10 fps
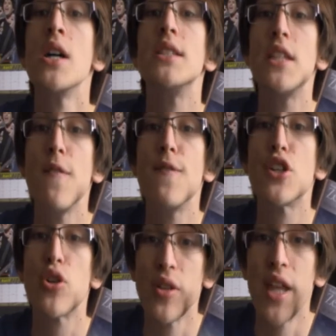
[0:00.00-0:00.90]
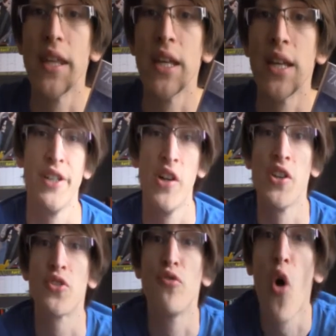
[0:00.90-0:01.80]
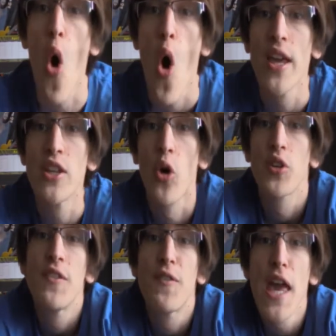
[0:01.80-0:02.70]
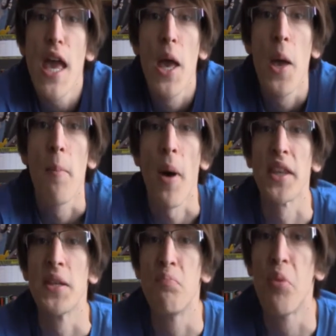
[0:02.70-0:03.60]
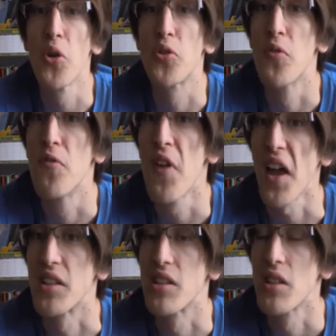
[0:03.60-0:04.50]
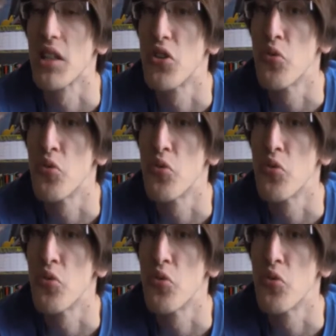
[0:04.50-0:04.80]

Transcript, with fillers: Dilvish le damné. Il est souvent identifié par des bottes vertes qui lui